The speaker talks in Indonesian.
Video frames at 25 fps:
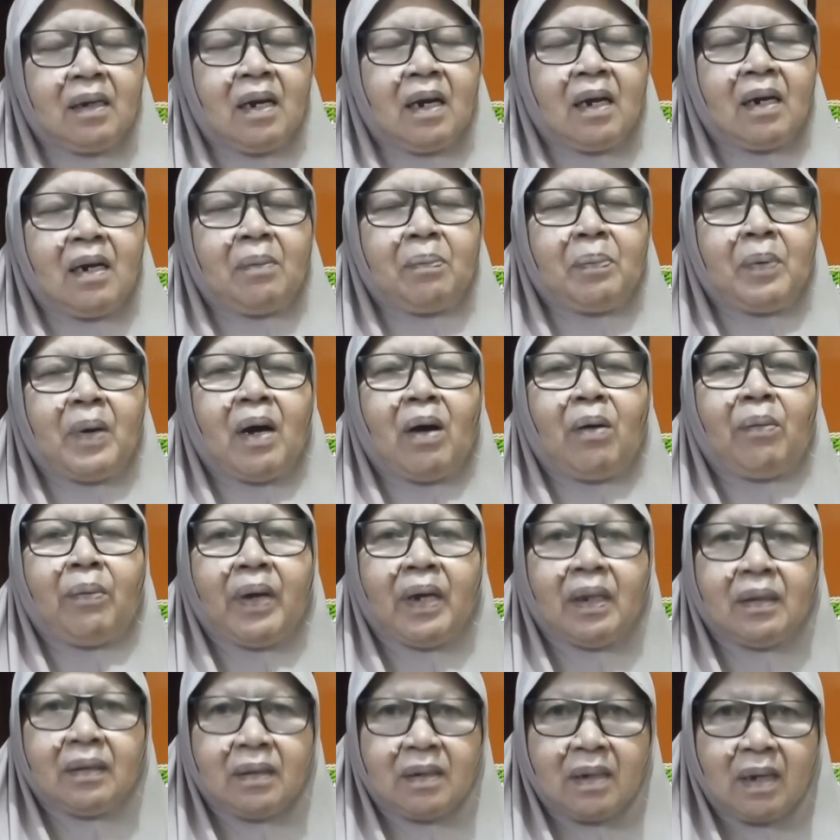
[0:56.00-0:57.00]
Tidak ada
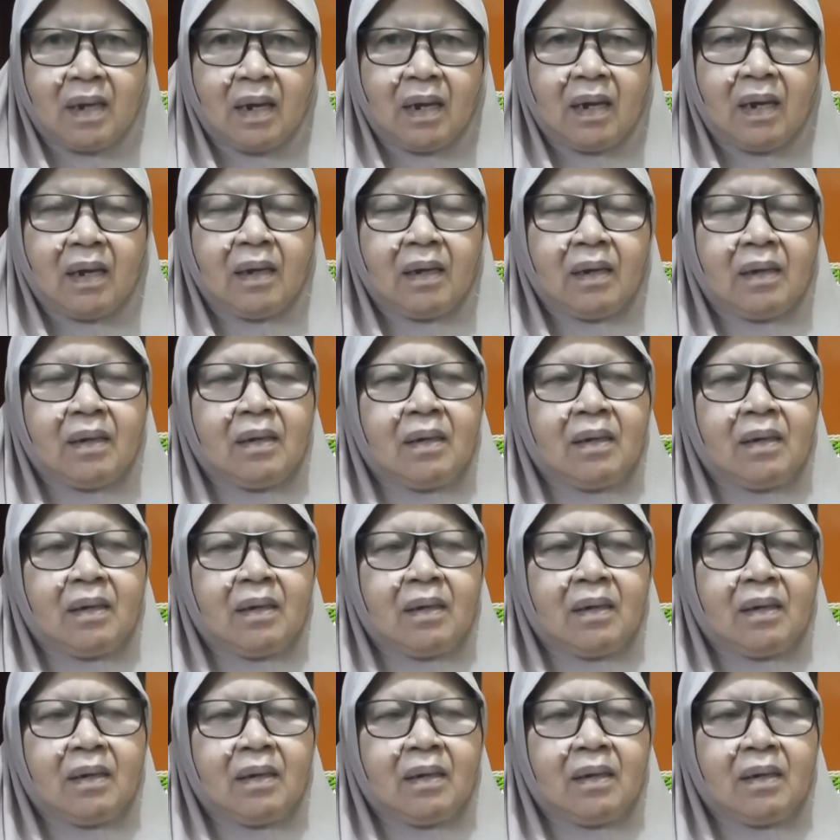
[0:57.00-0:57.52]
pengawet ya,